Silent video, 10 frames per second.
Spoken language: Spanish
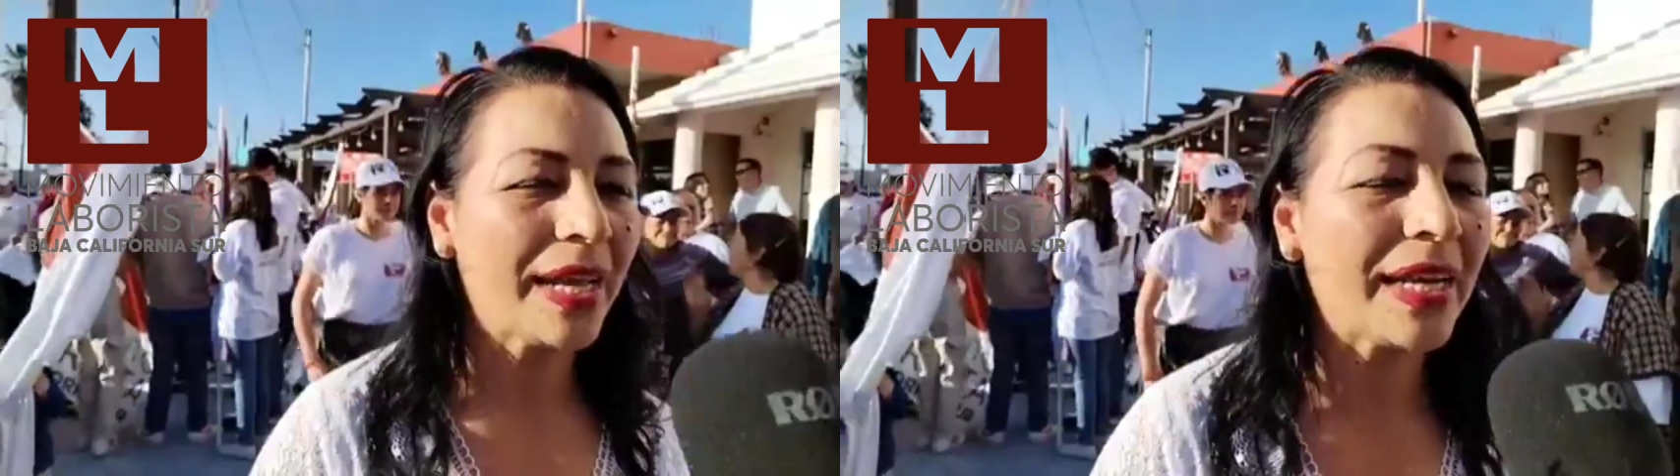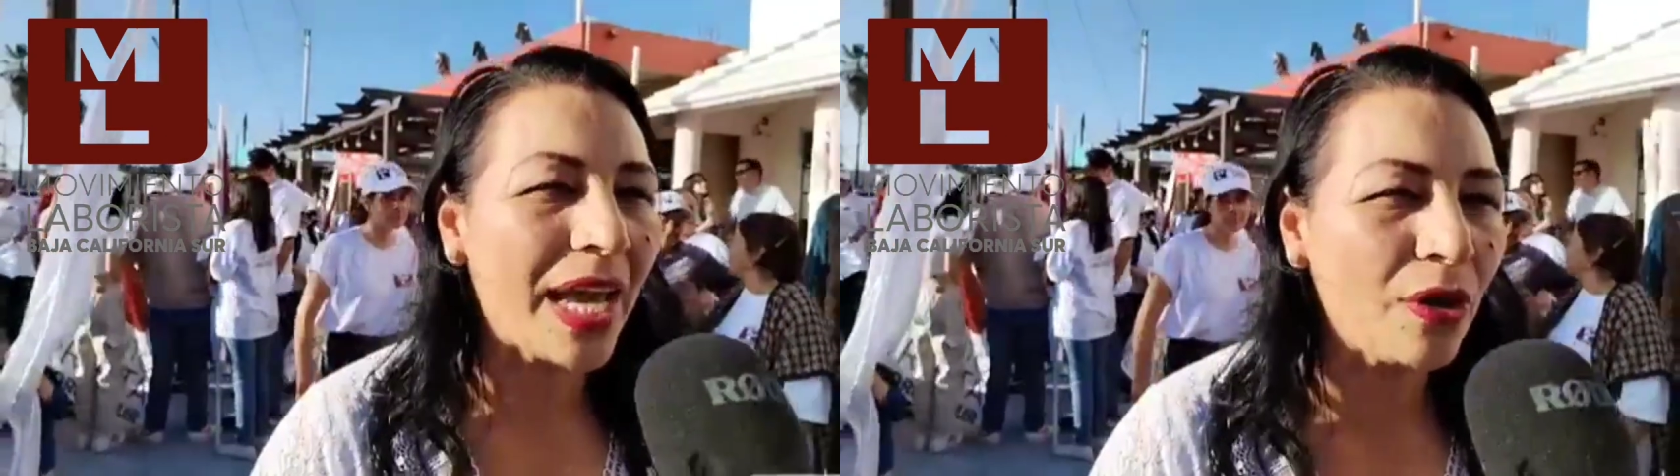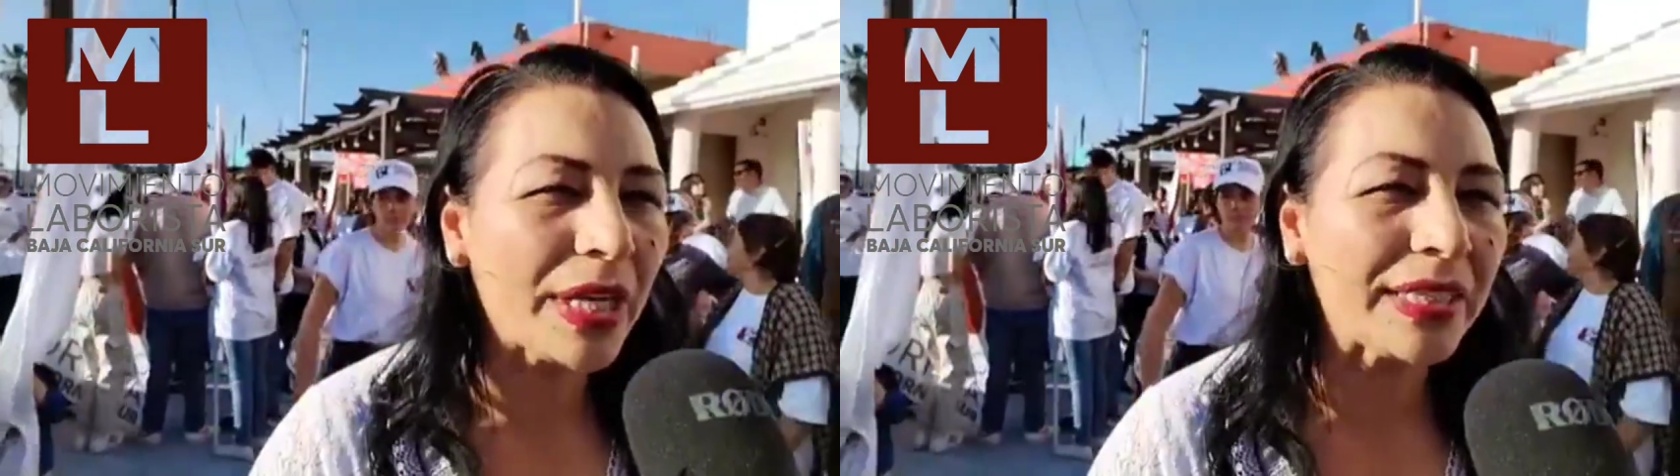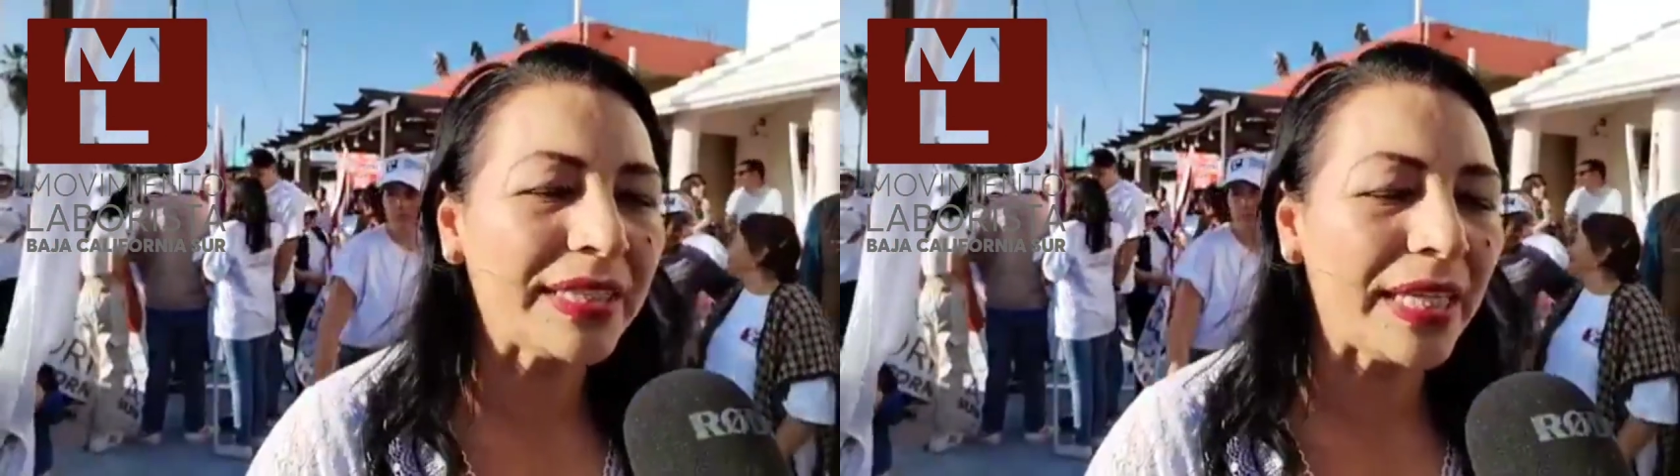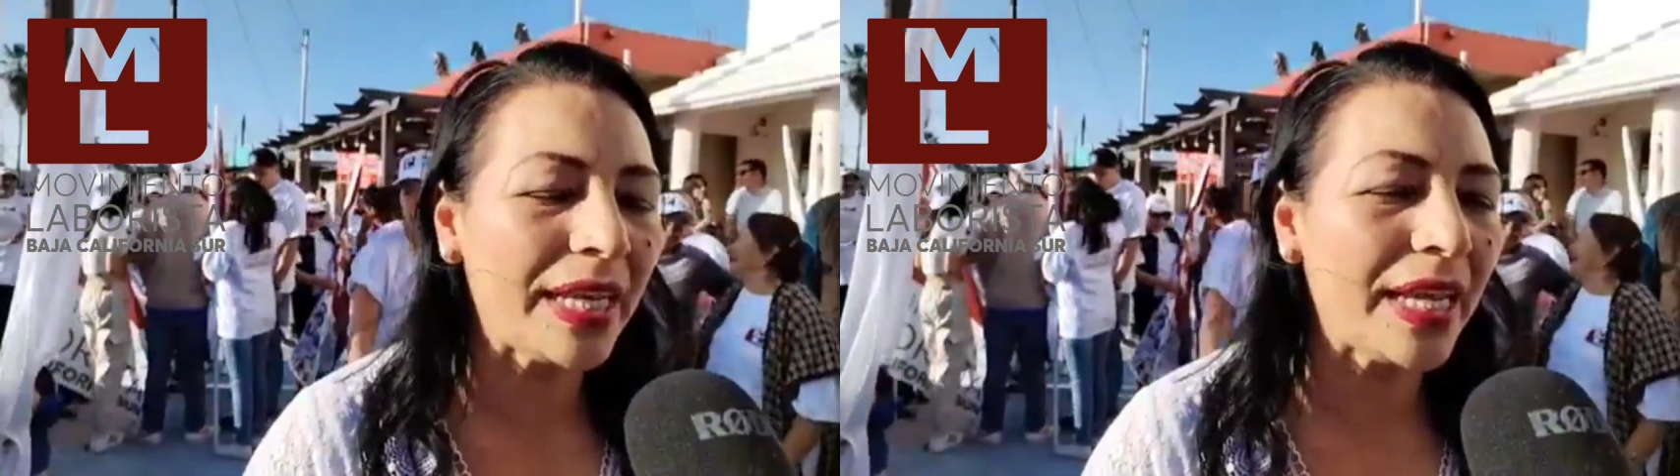Claro que
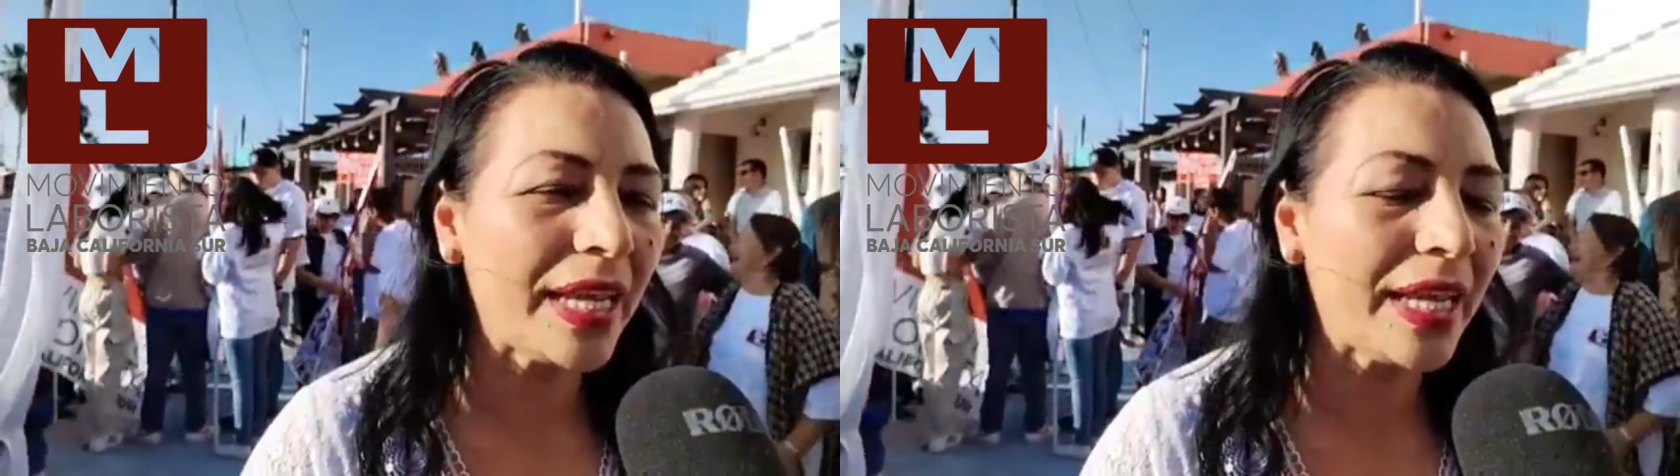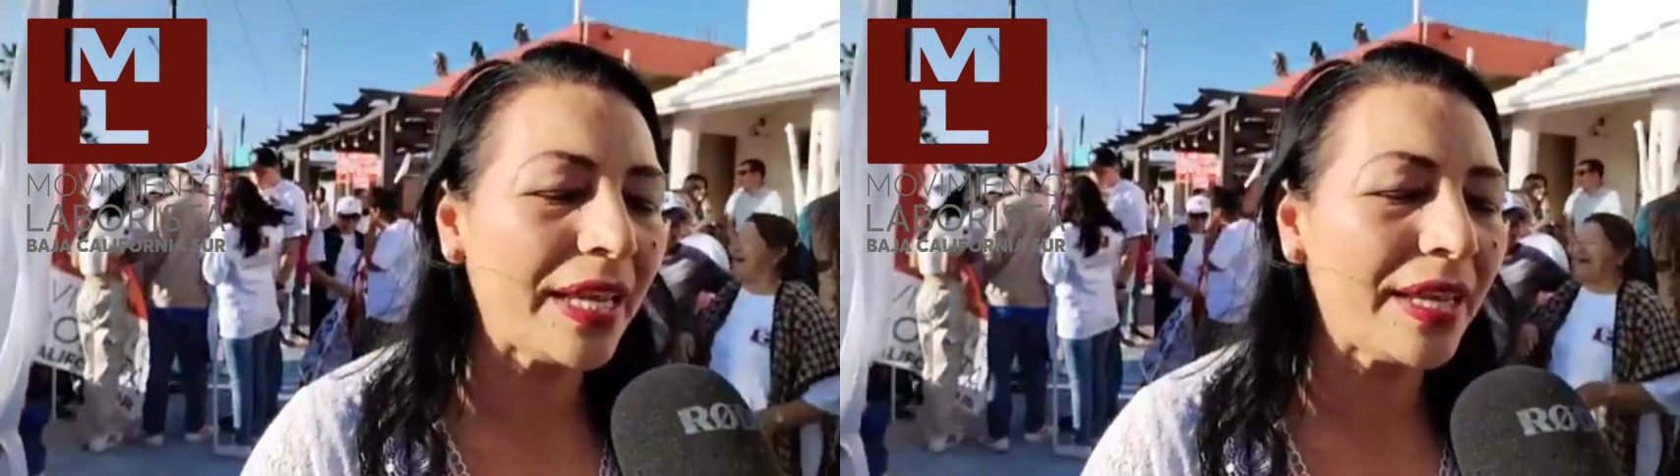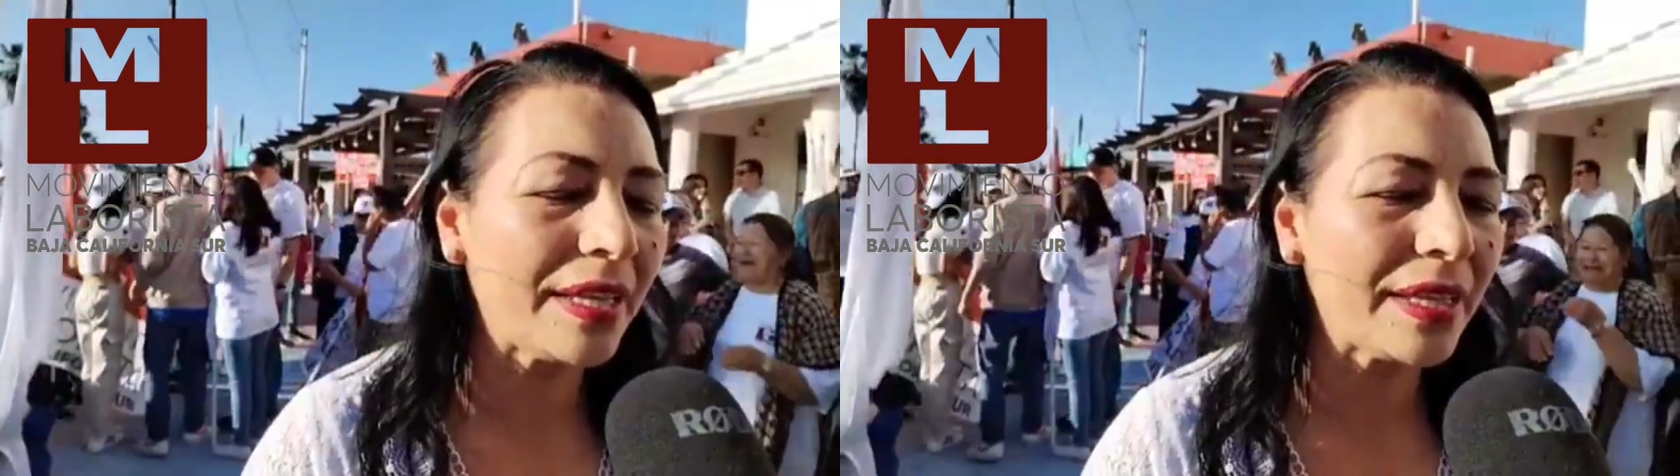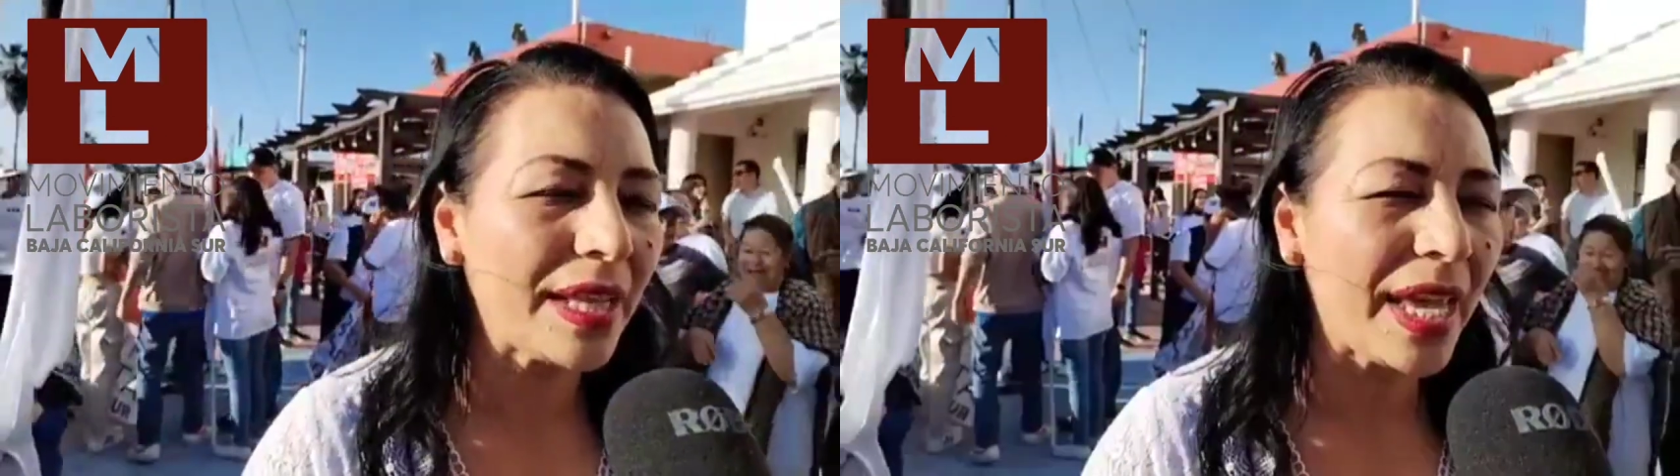sí,